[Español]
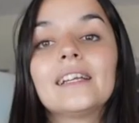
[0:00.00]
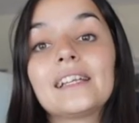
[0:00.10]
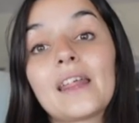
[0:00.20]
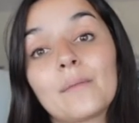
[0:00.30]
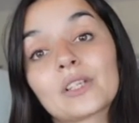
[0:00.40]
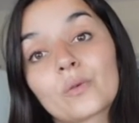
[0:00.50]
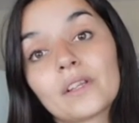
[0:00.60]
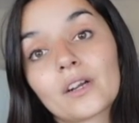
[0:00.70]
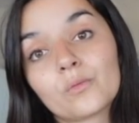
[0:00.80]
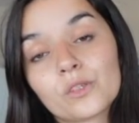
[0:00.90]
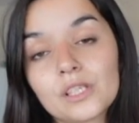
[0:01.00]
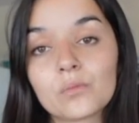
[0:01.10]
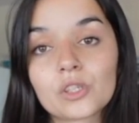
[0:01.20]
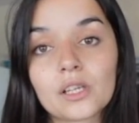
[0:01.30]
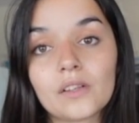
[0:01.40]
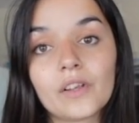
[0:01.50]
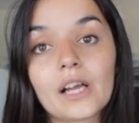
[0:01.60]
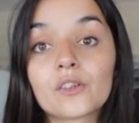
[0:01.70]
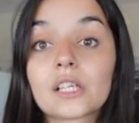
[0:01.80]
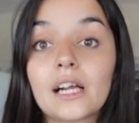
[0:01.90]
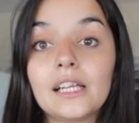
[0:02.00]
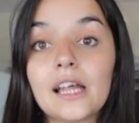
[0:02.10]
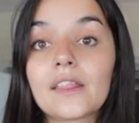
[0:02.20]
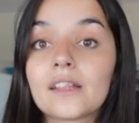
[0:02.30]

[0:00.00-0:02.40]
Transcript: y además cuenta con muchísimos certificados de calidad,